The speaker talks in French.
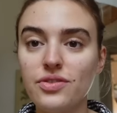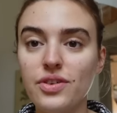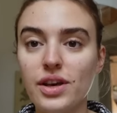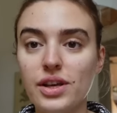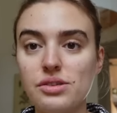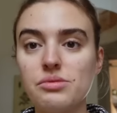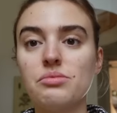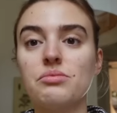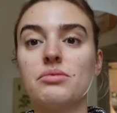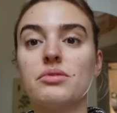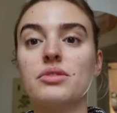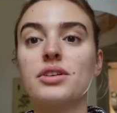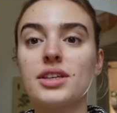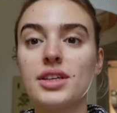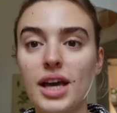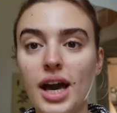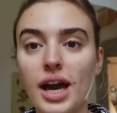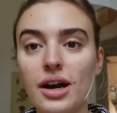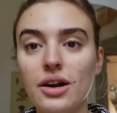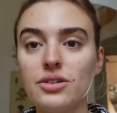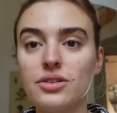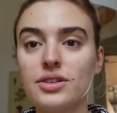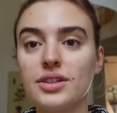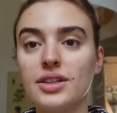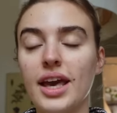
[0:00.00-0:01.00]
façon
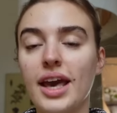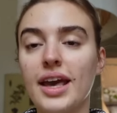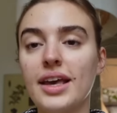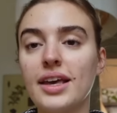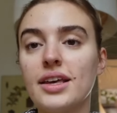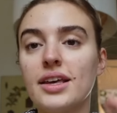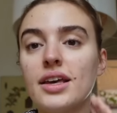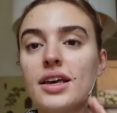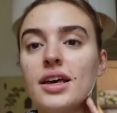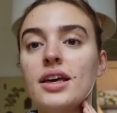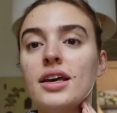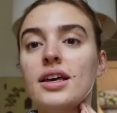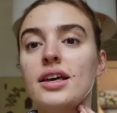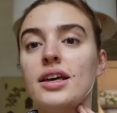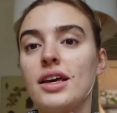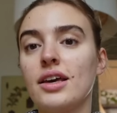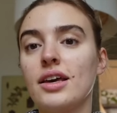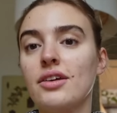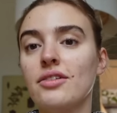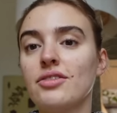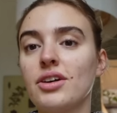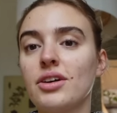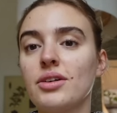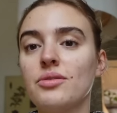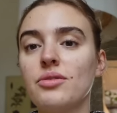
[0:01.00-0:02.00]
carrot cake
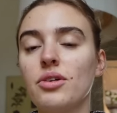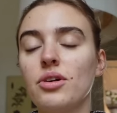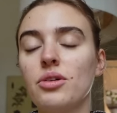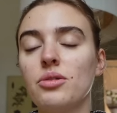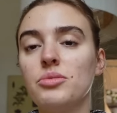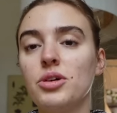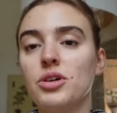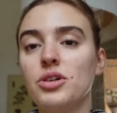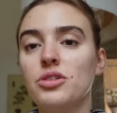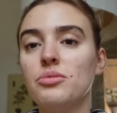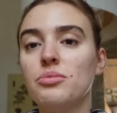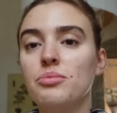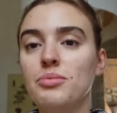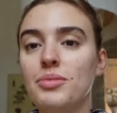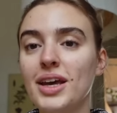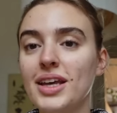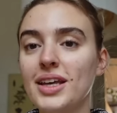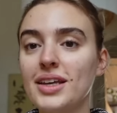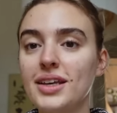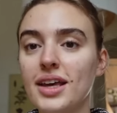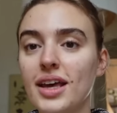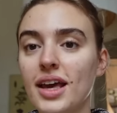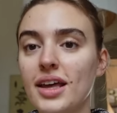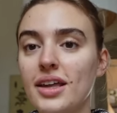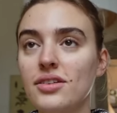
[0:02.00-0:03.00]
et vraiment en mode
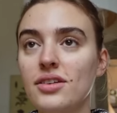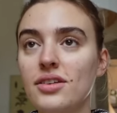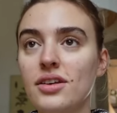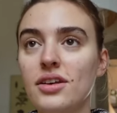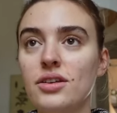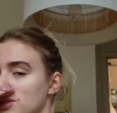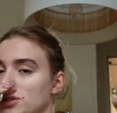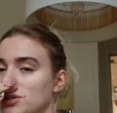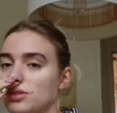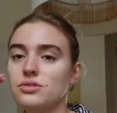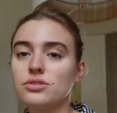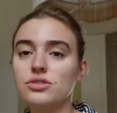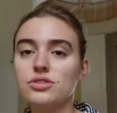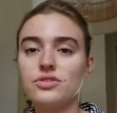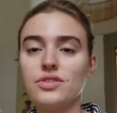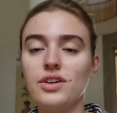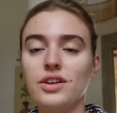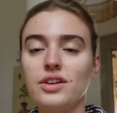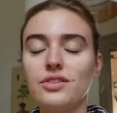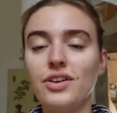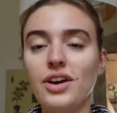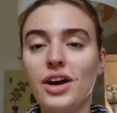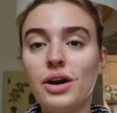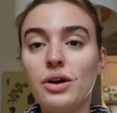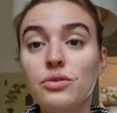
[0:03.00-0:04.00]
baked. Du coup je vais
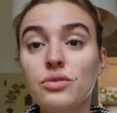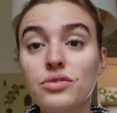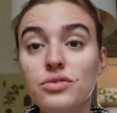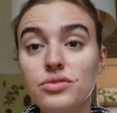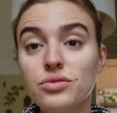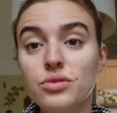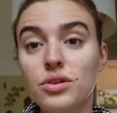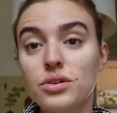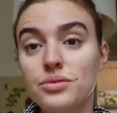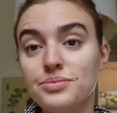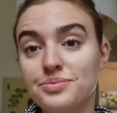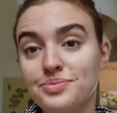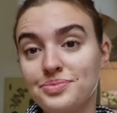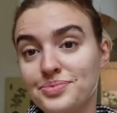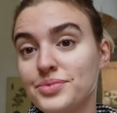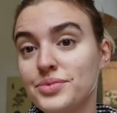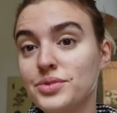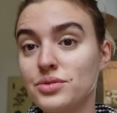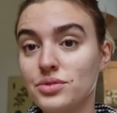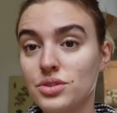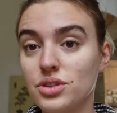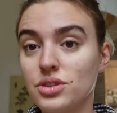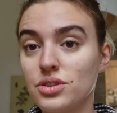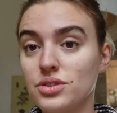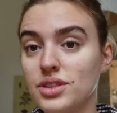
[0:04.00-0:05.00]
le faire au four,
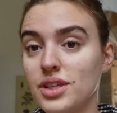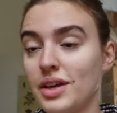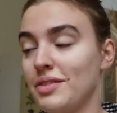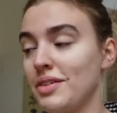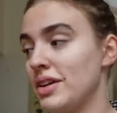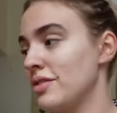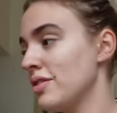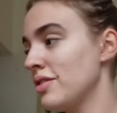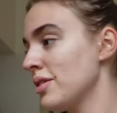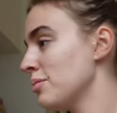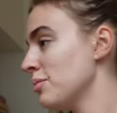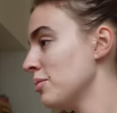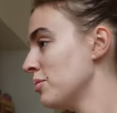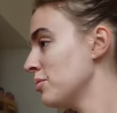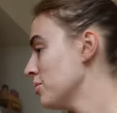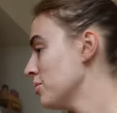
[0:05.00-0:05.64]
donc euh, ça va être vraiment